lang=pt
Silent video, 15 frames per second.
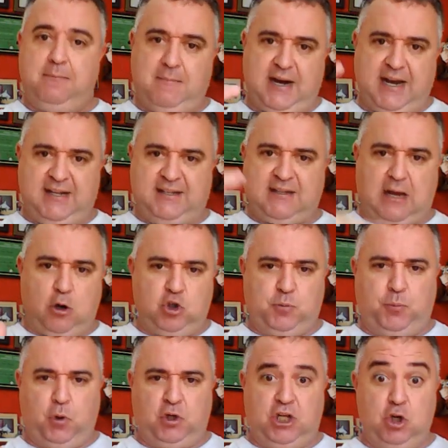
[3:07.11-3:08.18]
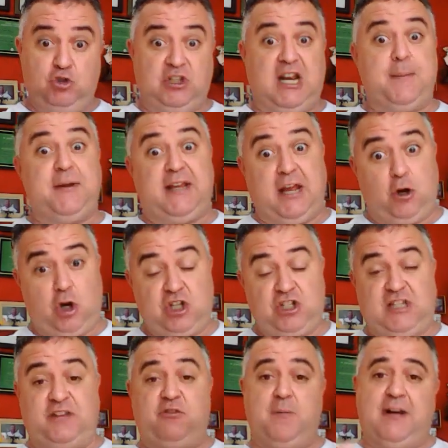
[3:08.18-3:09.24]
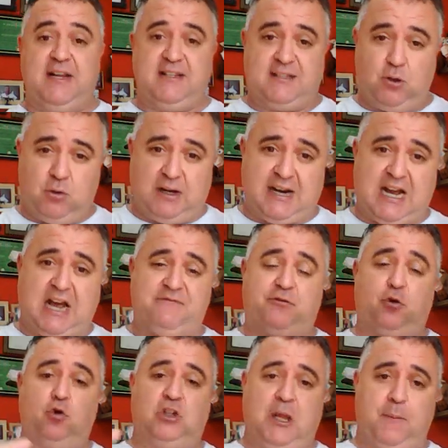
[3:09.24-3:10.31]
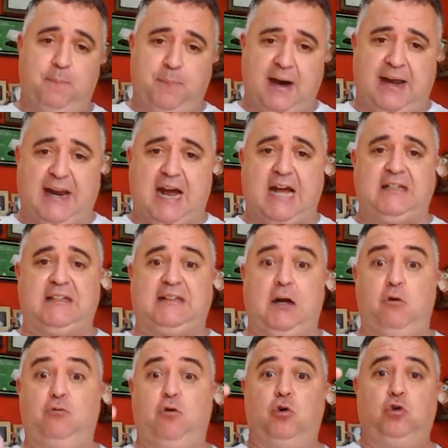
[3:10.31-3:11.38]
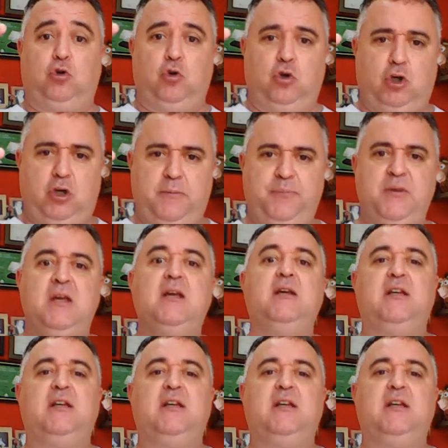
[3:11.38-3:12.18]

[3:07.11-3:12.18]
Mas aos pouquinhos, o Guilherme Queiroz teve uma lesão grave, com tempo parado e tal, voltou